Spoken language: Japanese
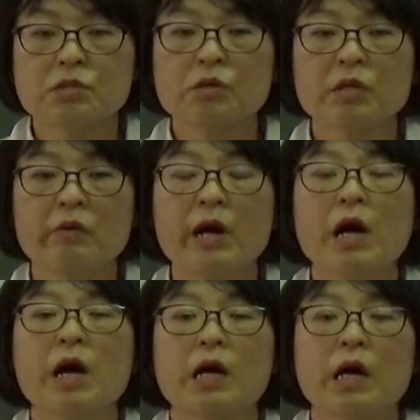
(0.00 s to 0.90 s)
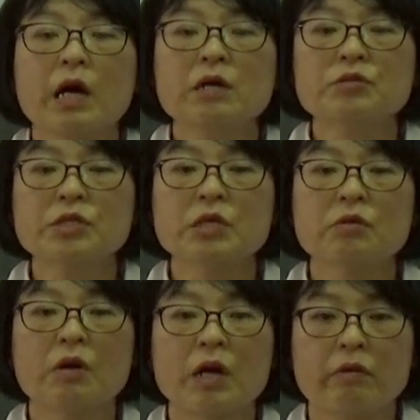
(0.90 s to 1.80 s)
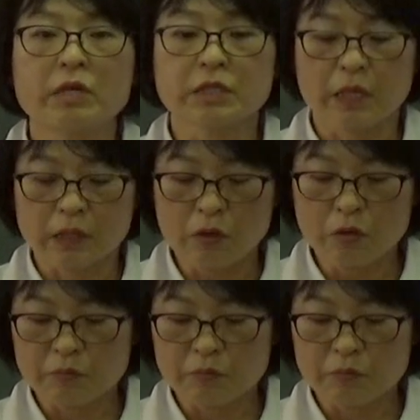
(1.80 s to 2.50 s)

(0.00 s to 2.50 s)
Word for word: それでは化学式の表し方